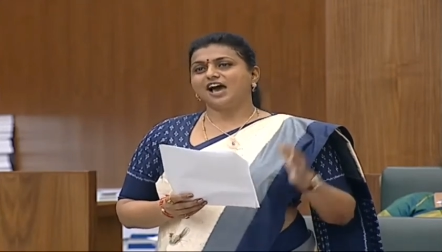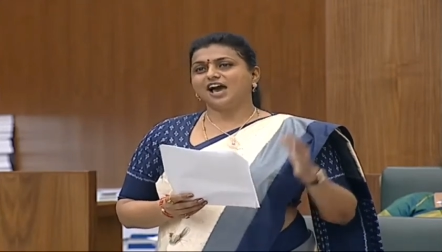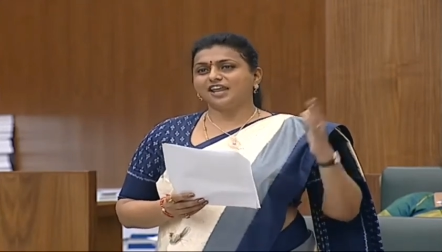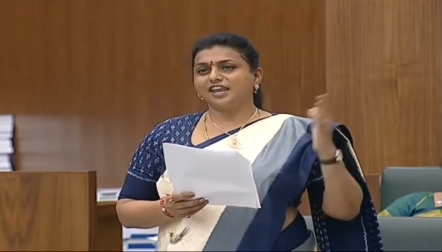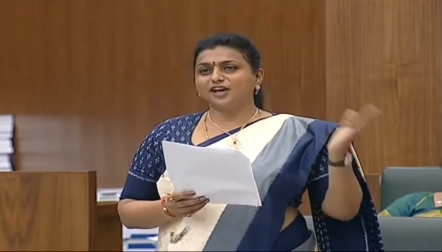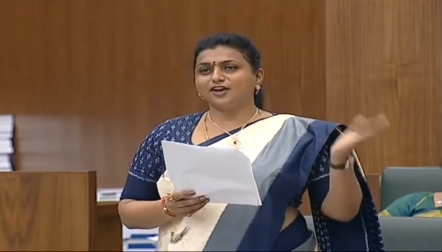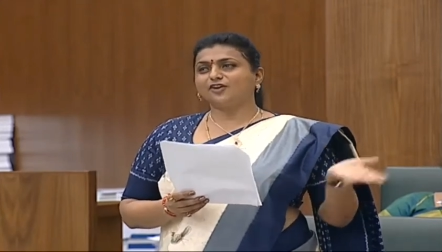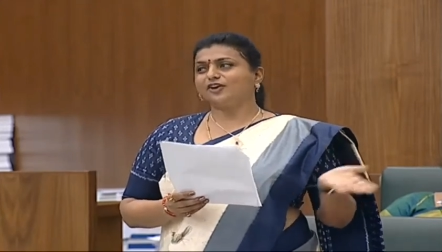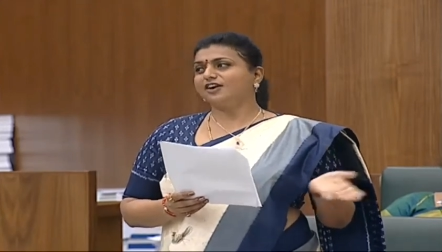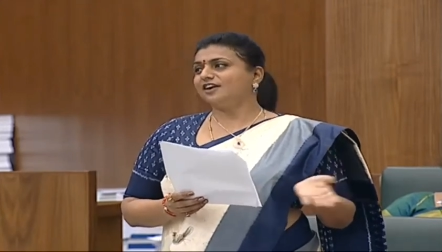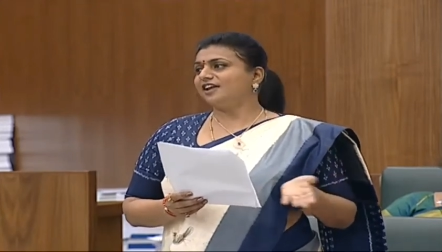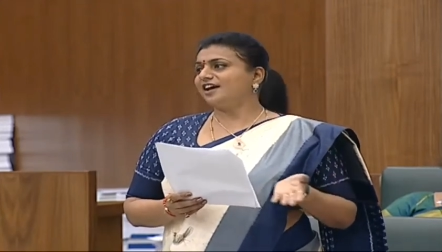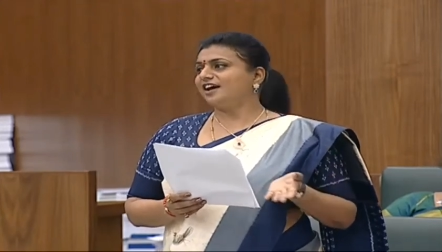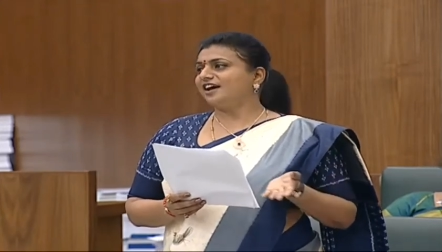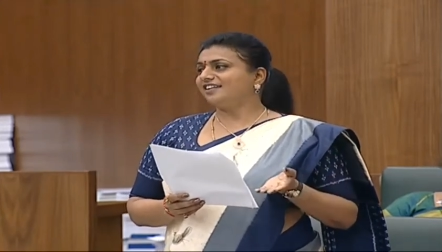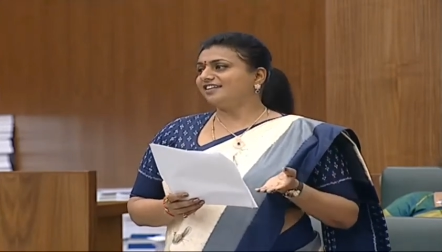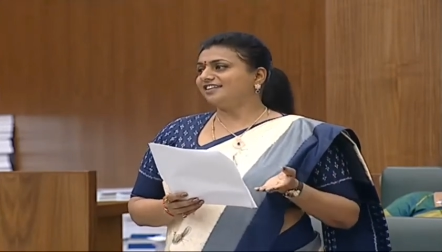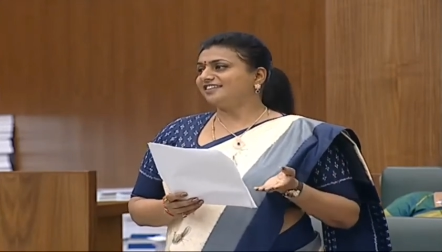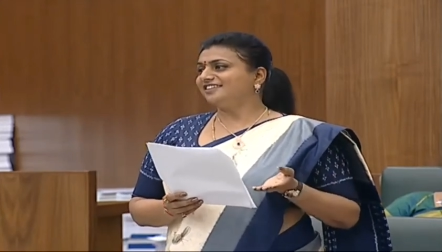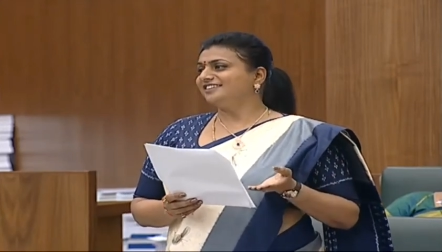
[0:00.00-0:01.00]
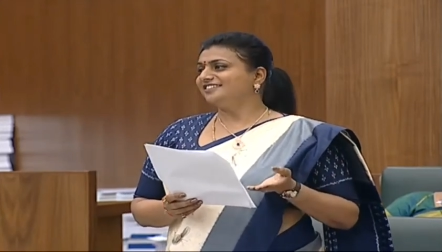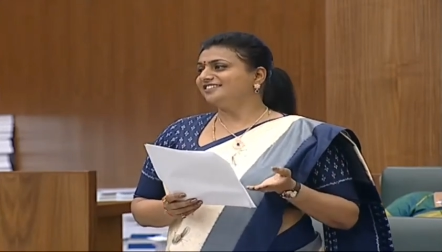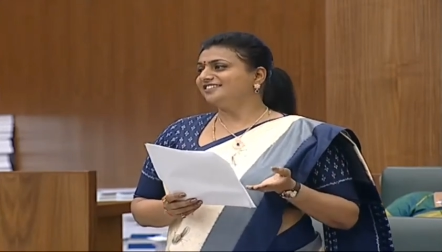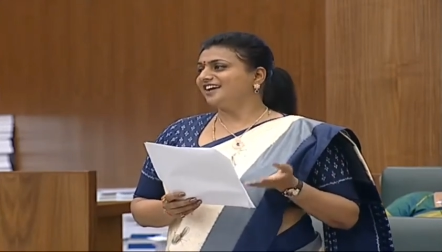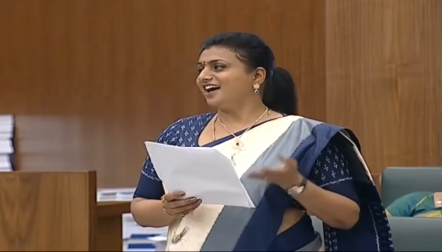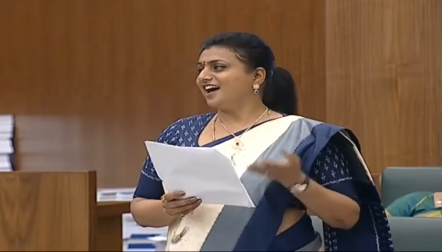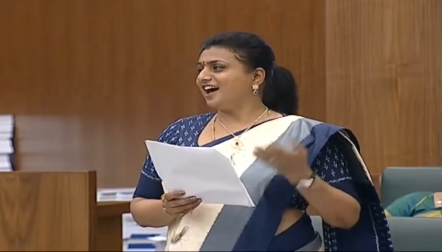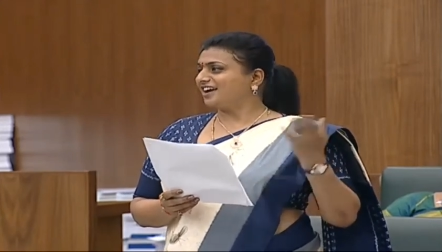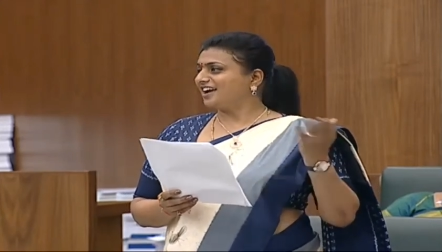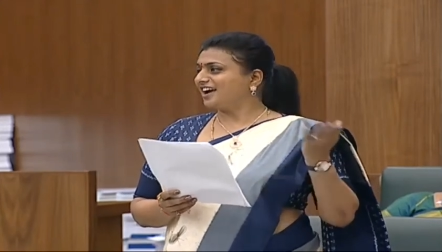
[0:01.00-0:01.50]
అనకొండ
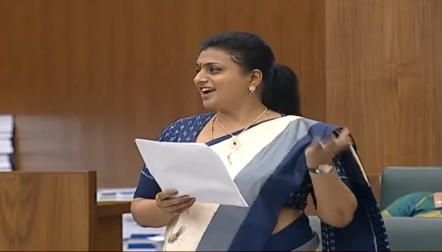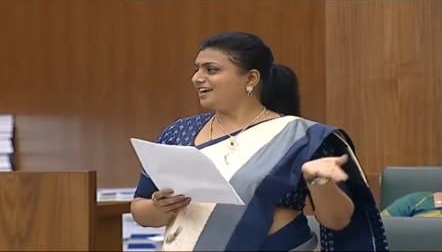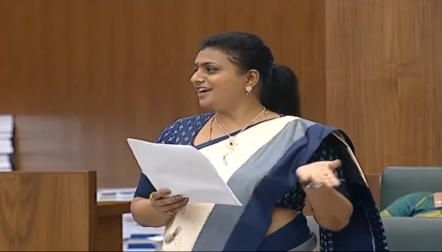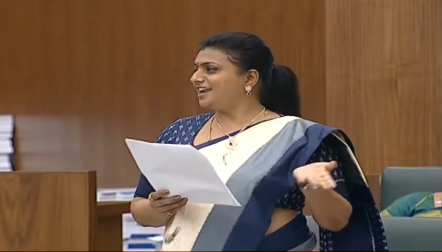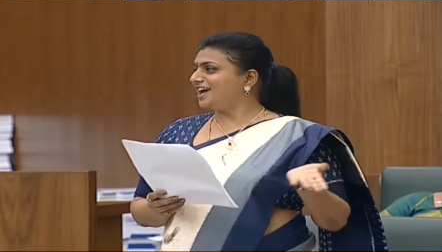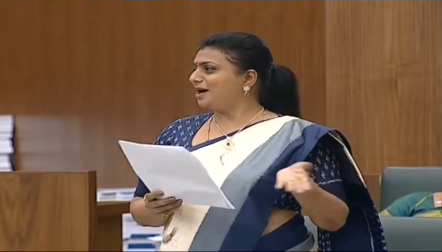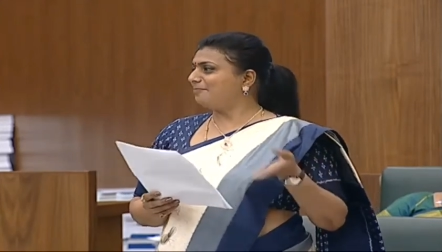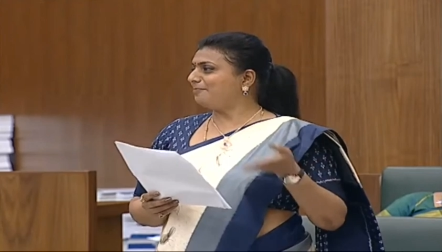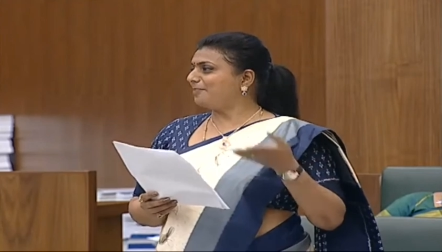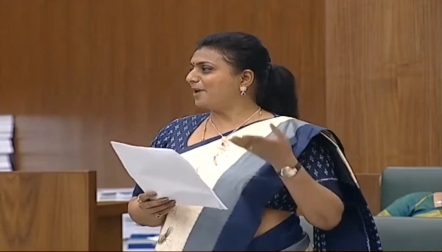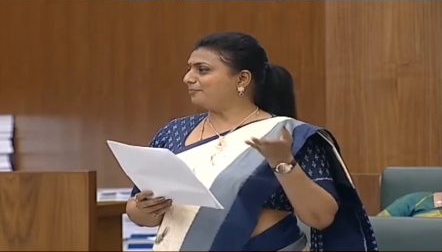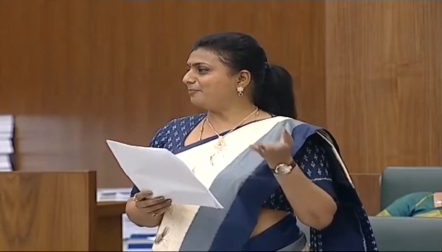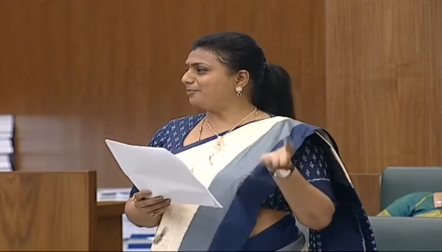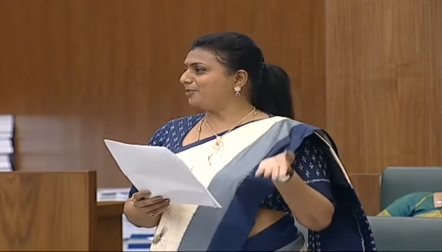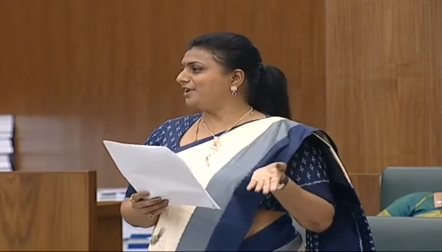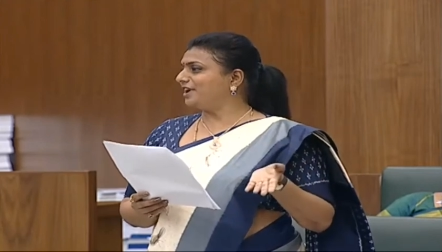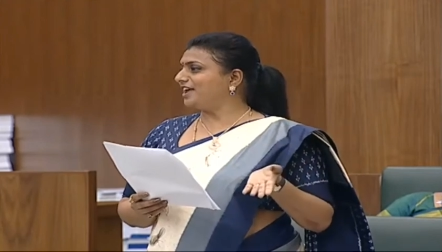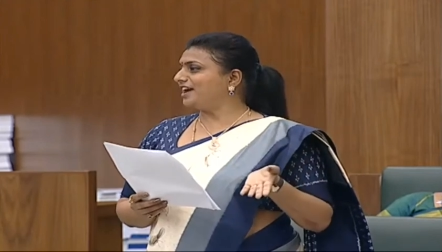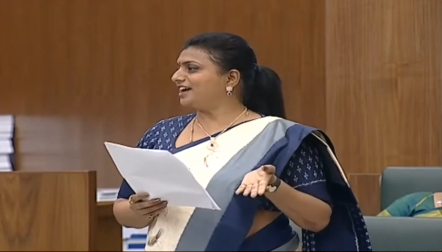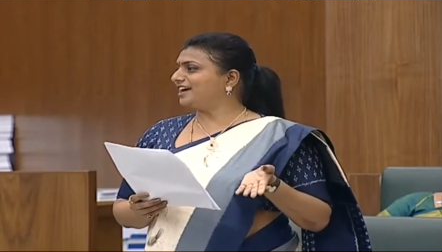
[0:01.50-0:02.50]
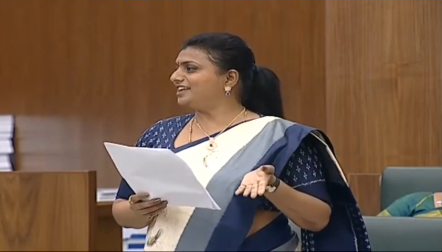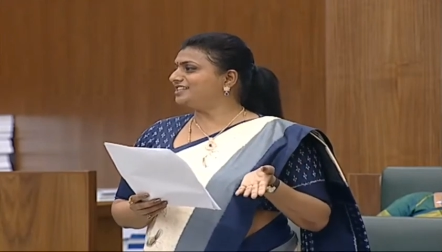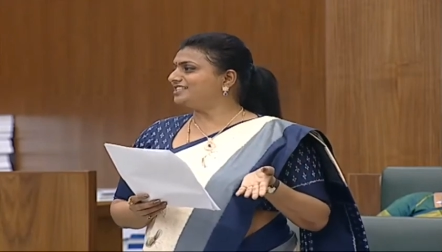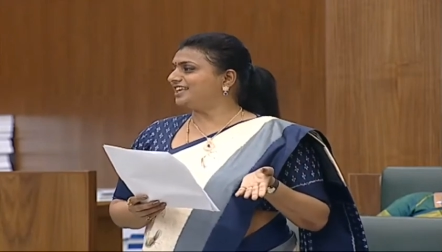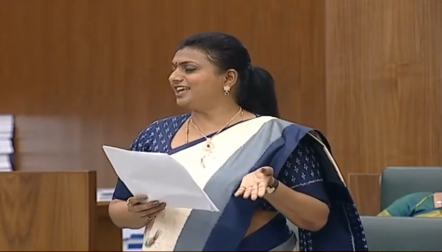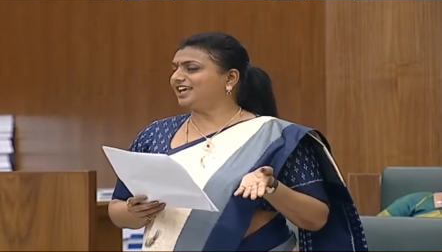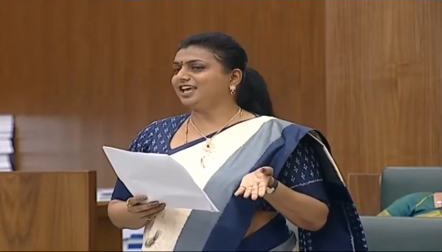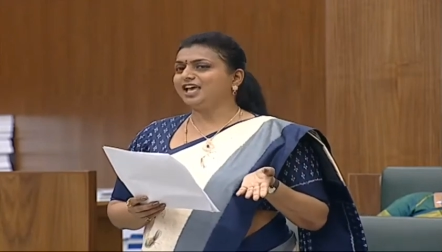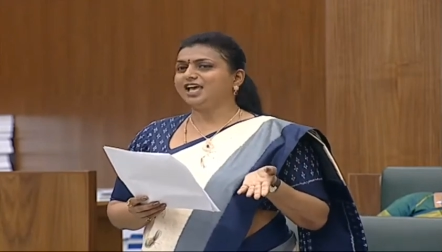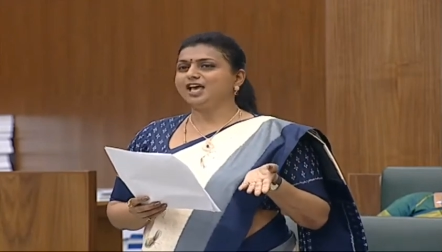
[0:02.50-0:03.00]
అఖండ పప్పుండ కలిసి